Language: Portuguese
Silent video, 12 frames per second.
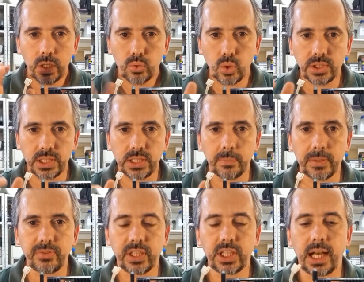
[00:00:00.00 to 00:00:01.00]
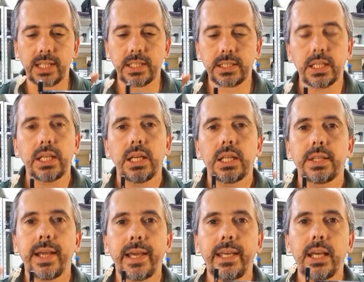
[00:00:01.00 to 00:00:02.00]
Todas as tampas fechadas,
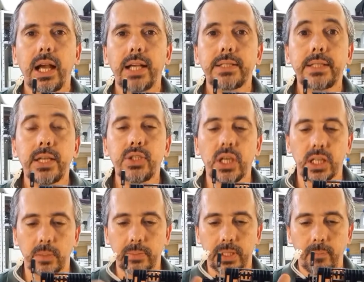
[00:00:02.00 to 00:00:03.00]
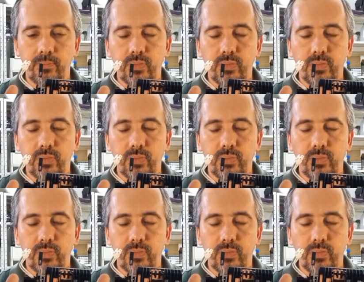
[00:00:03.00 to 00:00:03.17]
daí acende a lâmpada.